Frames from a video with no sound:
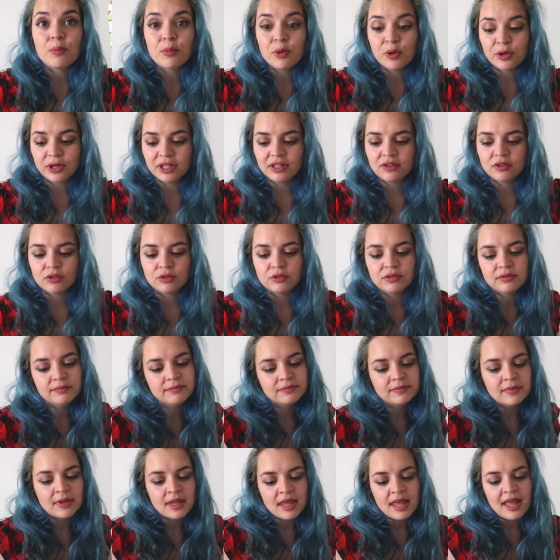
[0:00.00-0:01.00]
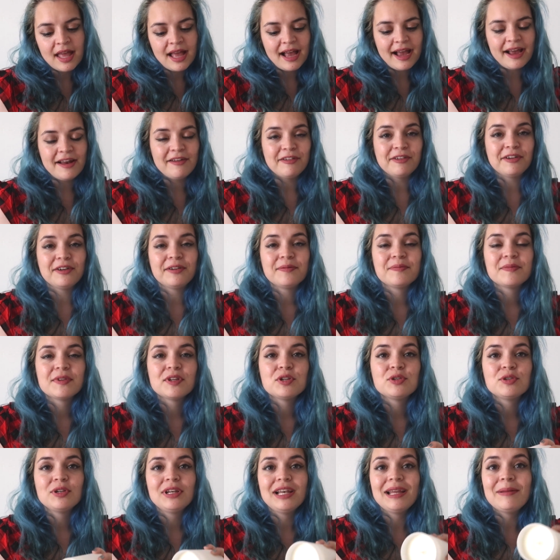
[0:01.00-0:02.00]
Morito. Alors,
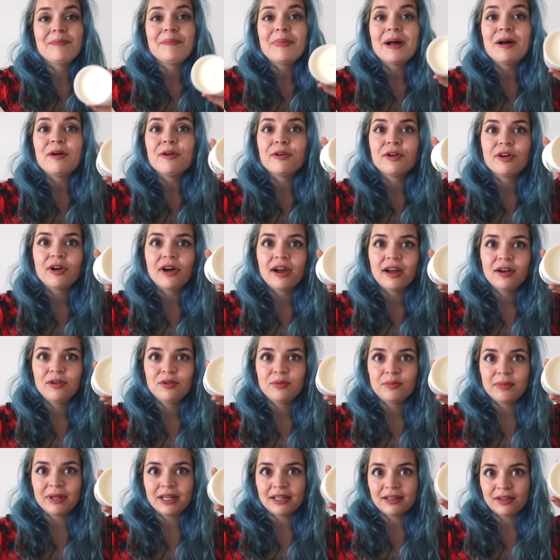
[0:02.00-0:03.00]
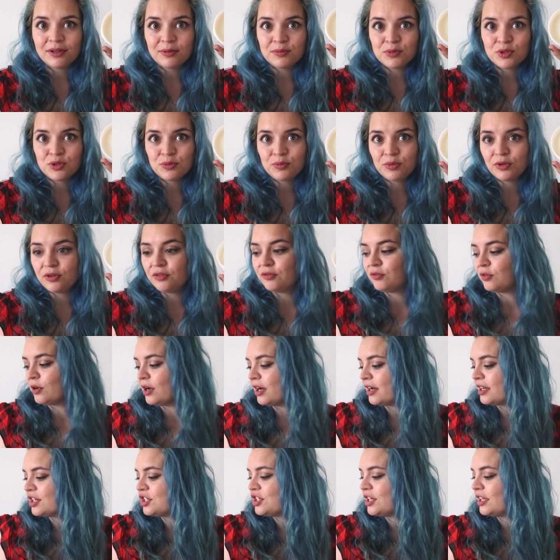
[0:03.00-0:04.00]
je ne l'ai pas encore allumée comme tu peux le
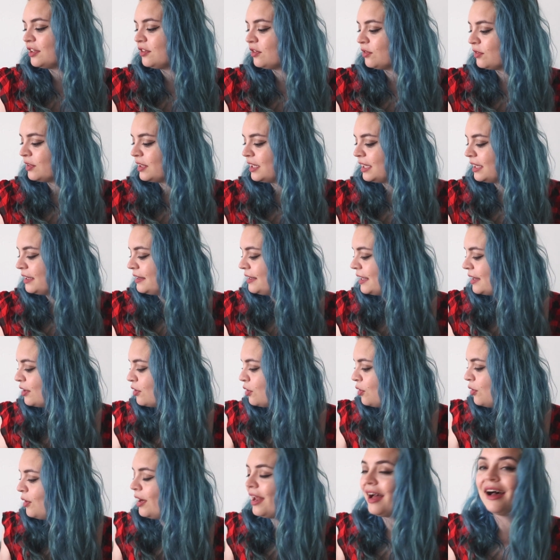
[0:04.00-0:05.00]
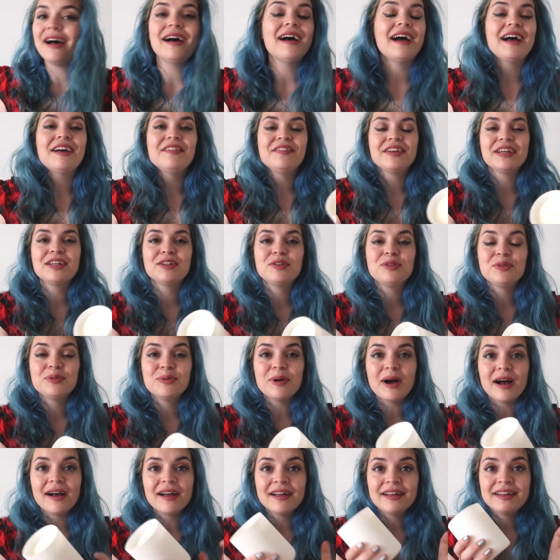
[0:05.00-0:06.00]
voir. J'attendais d'être là avec
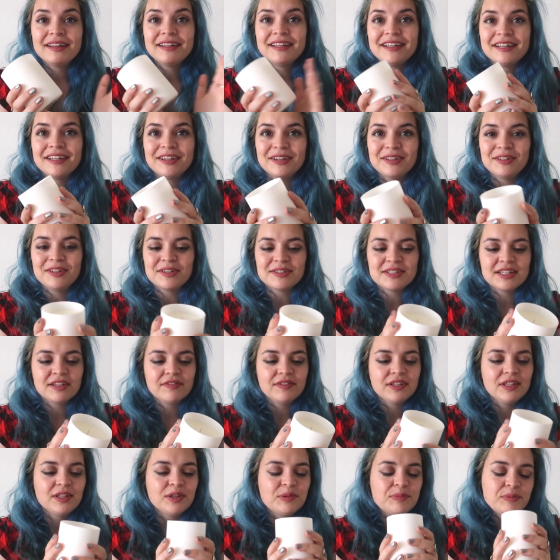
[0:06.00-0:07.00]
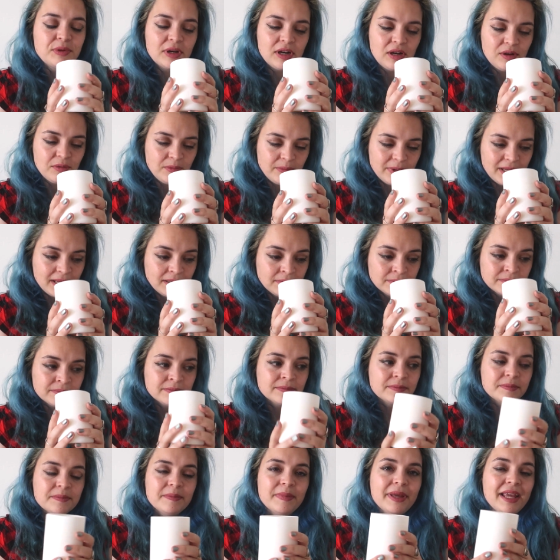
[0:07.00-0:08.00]
toi euh, dans cette vidéo pour l'allumer.
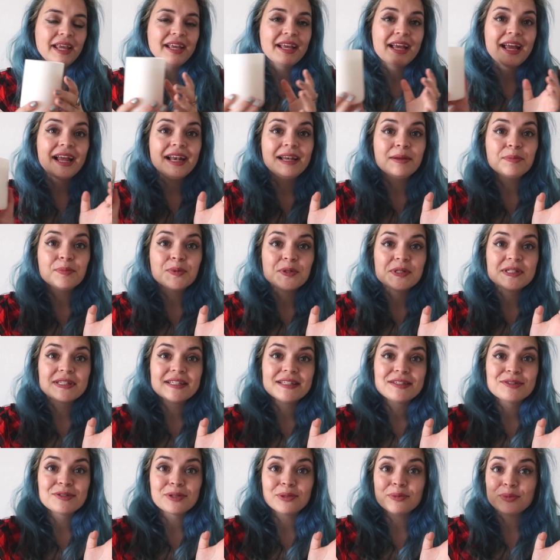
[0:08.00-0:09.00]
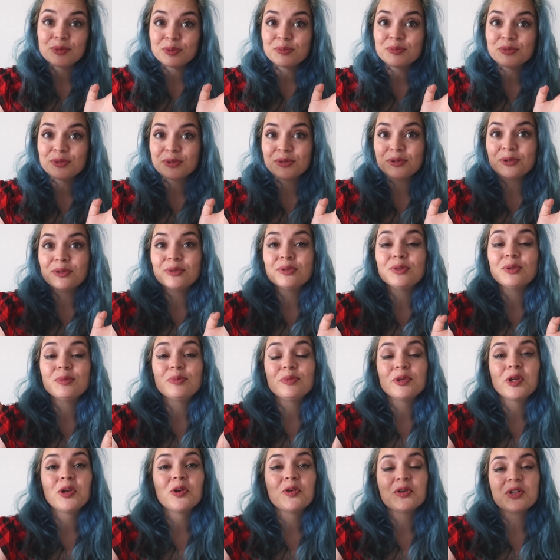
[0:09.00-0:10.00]
Mais elle est posée sur mon bureau
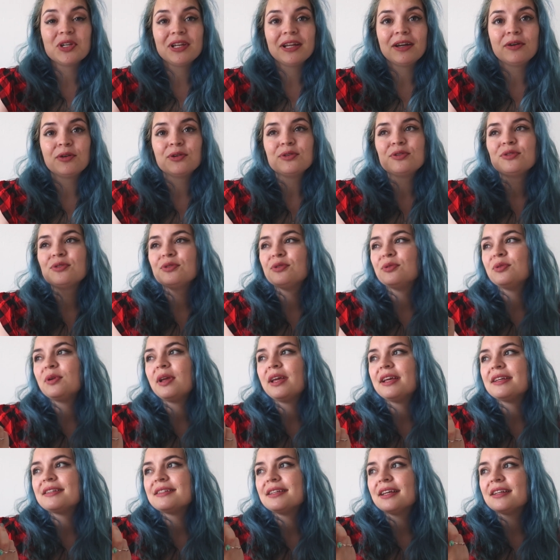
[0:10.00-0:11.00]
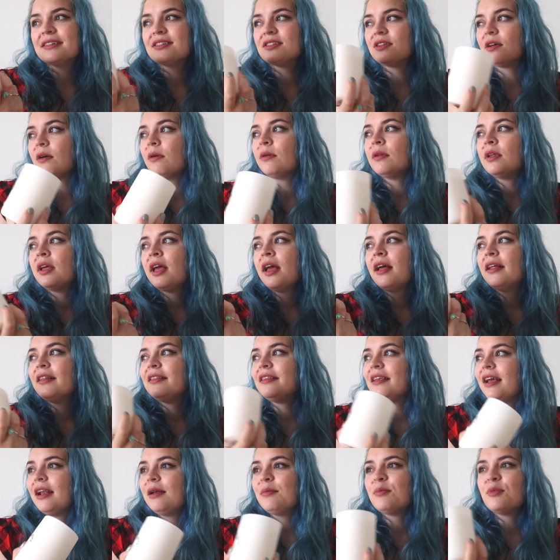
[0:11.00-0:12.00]
depuis que je l'ai reçue et ça sent
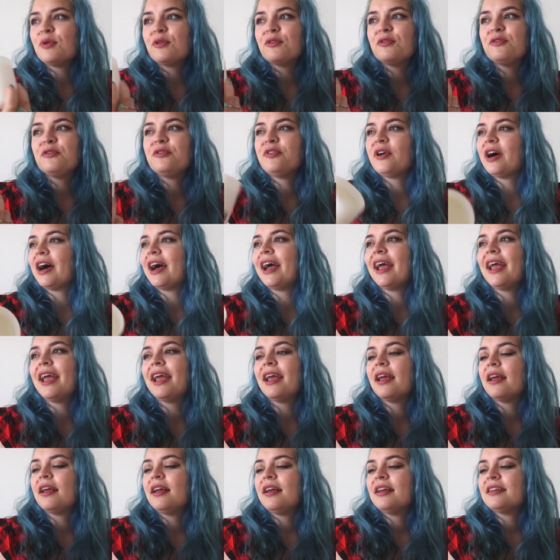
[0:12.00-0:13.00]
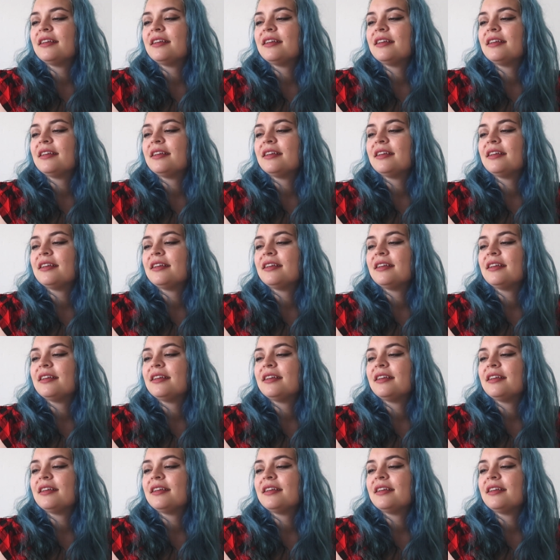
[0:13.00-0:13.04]
tellement frais,